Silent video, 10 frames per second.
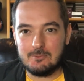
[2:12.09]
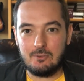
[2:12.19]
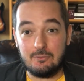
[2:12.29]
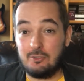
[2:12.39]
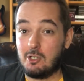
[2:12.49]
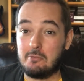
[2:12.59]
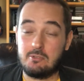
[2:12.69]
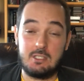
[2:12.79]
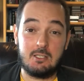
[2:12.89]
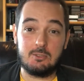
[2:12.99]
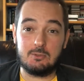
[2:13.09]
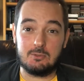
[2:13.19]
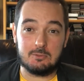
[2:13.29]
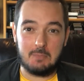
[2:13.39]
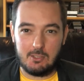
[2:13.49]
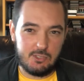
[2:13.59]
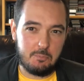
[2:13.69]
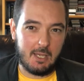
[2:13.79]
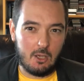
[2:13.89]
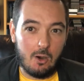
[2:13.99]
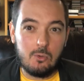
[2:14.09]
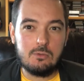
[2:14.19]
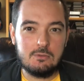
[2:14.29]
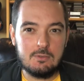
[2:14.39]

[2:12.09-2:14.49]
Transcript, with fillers: um violãozinho meio espanhol